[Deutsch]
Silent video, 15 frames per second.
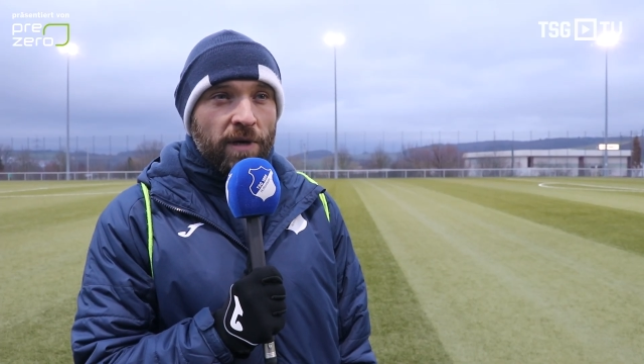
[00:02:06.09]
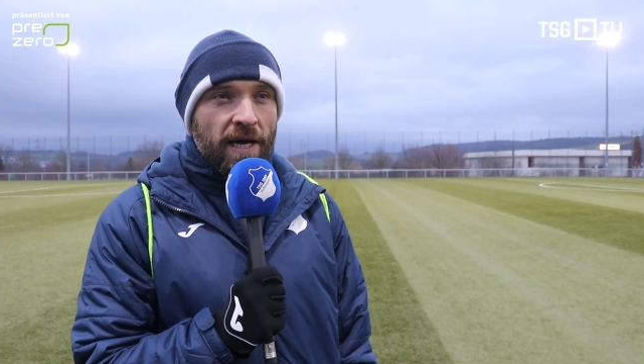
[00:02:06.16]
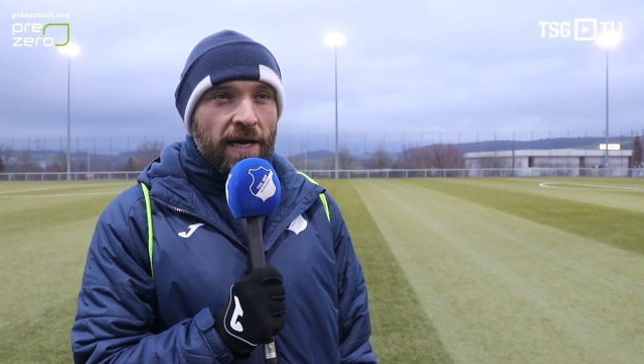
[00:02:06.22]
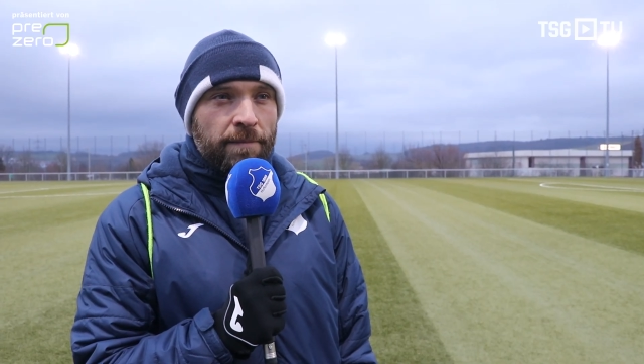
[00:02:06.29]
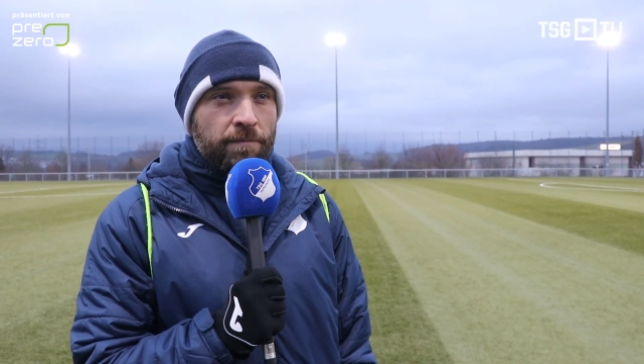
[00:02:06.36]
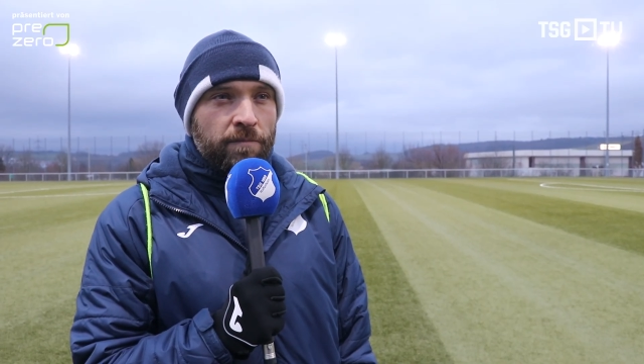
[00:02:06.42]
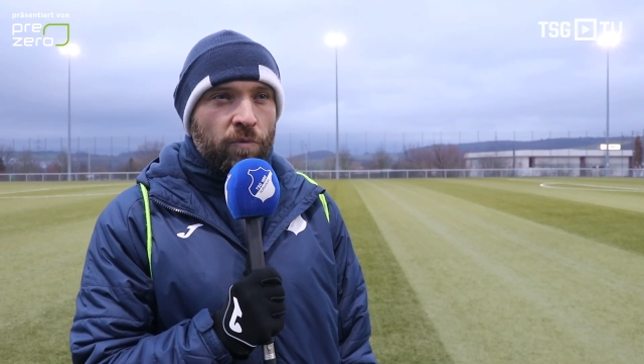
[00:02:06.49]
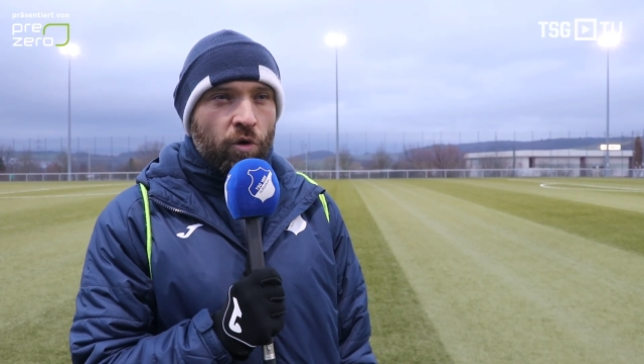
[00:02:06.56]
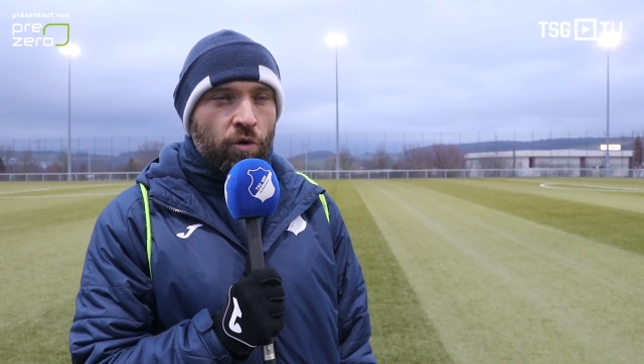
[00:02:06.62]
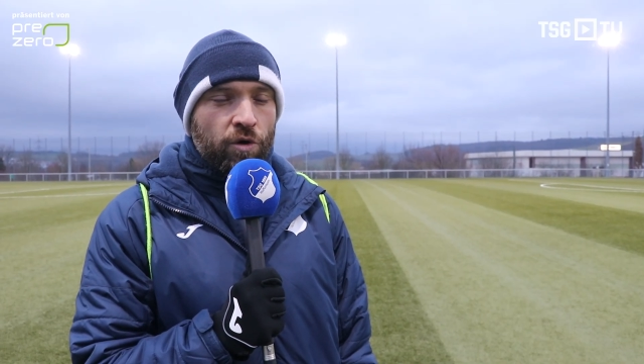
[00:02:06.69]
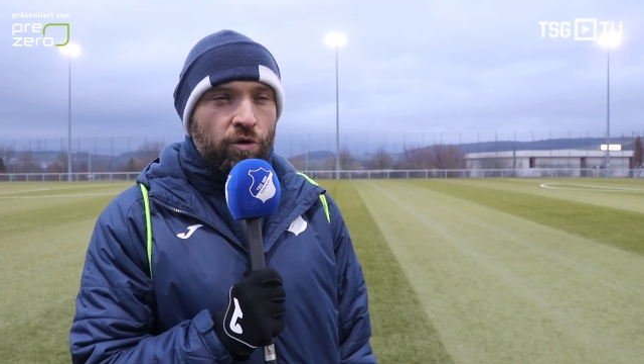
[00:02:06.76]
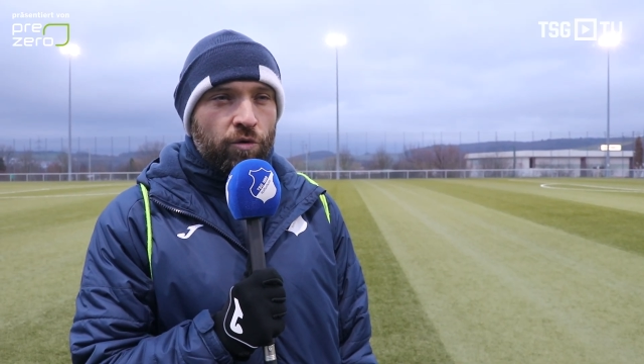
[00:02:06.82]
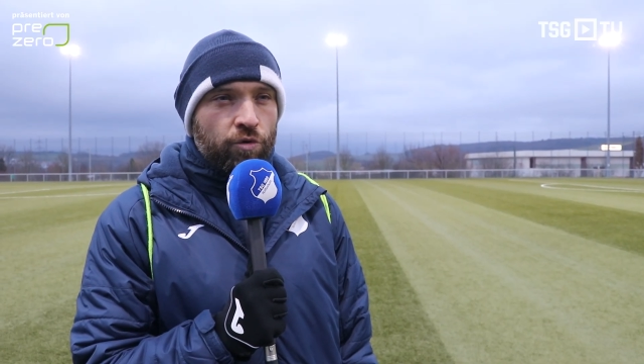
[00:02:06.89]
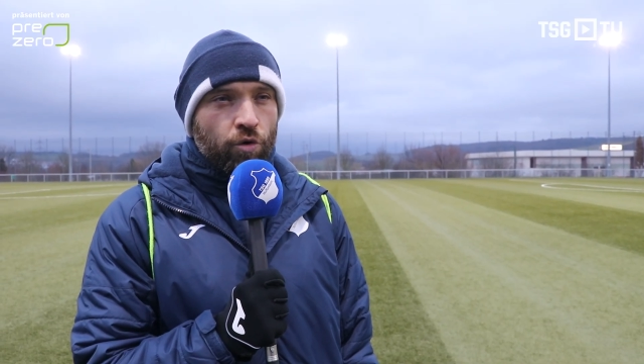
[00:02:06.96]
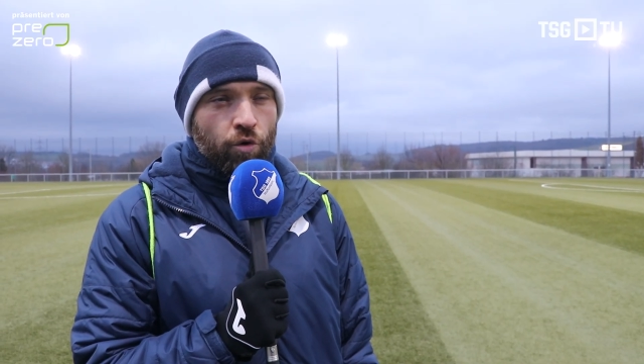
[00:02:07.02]
bleiben äh,
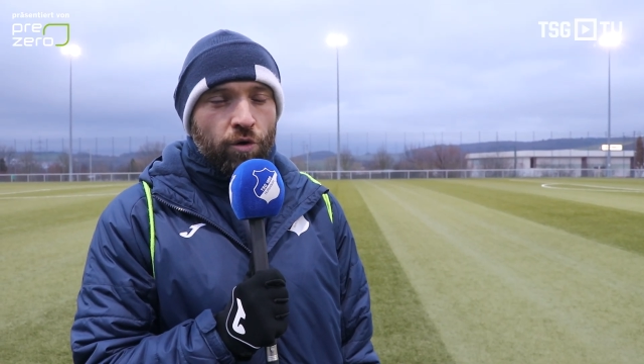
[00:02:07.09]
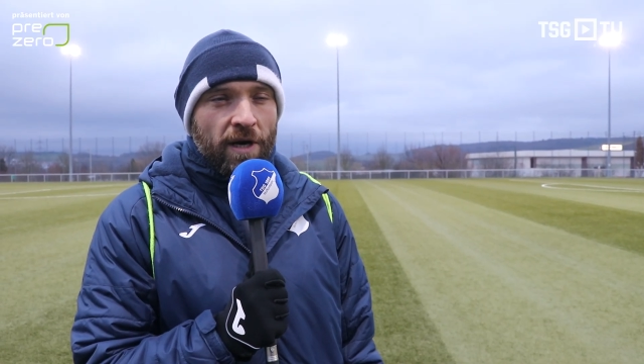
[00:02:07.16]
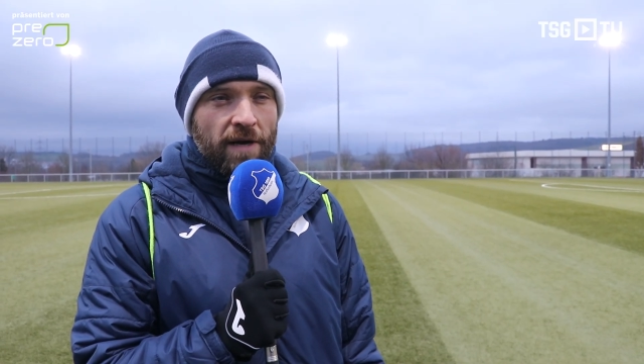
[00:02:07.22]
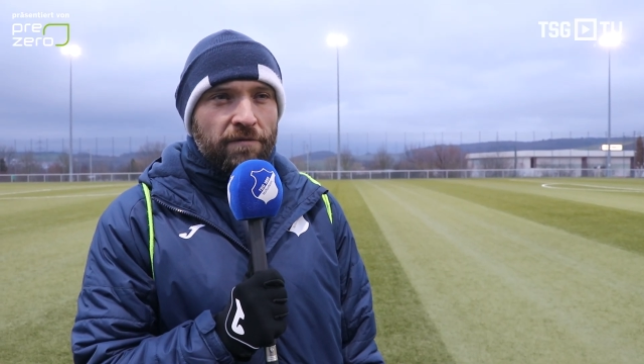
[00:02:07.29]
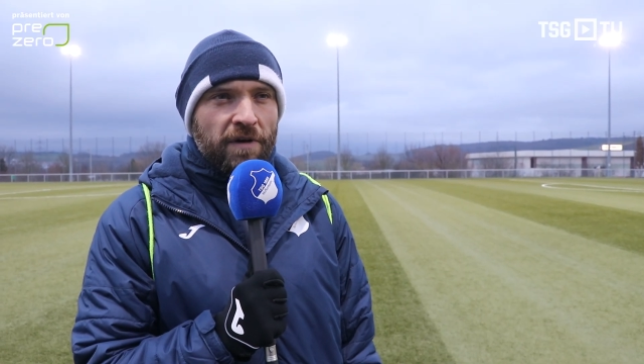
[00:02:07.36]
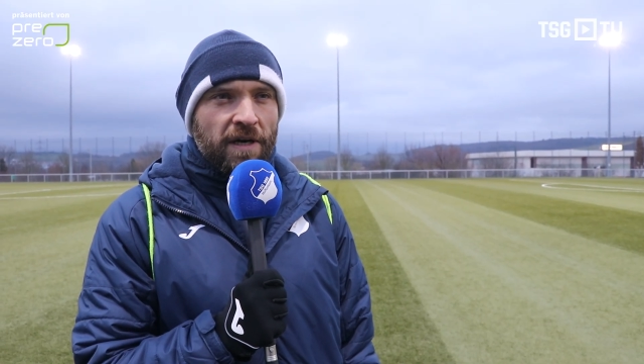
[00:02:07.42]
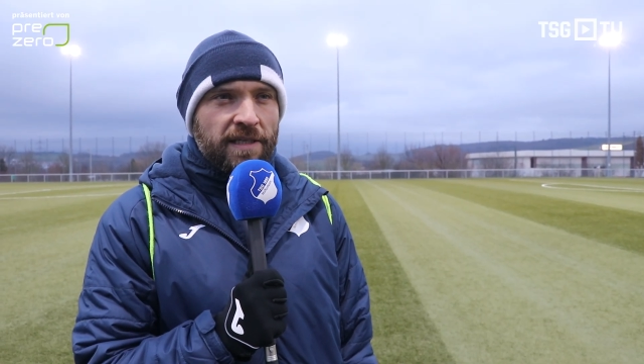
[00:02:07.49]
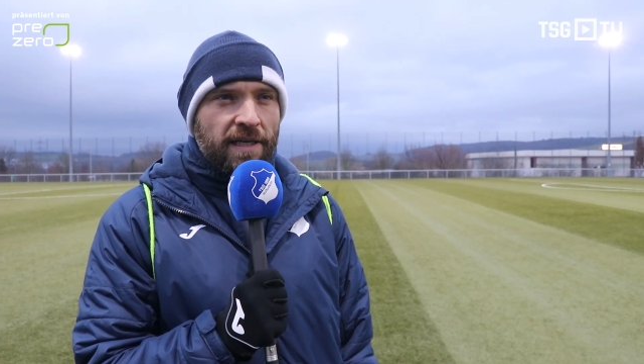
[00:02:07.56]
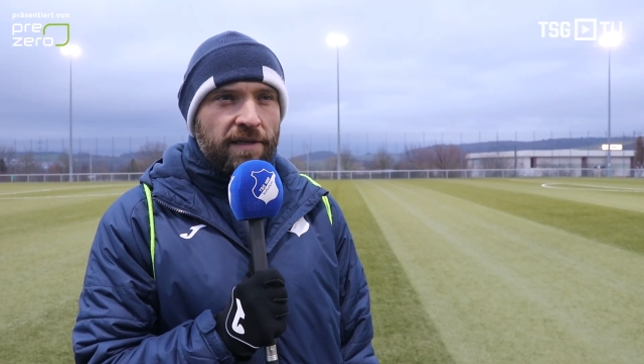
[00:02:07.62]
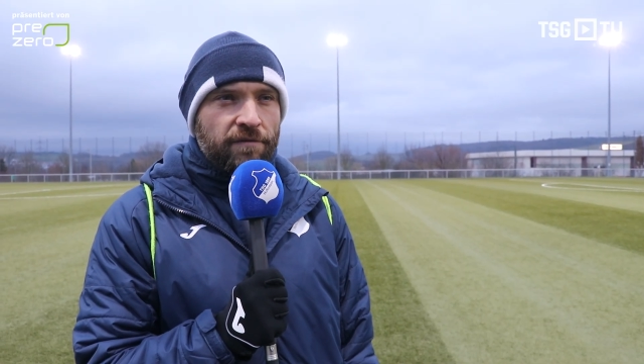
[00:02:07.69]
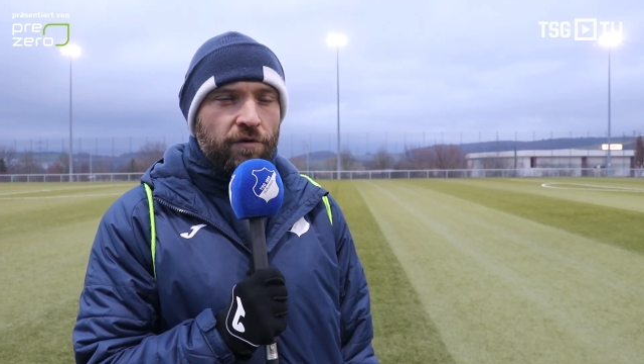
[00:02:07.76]
und gucken einfach dann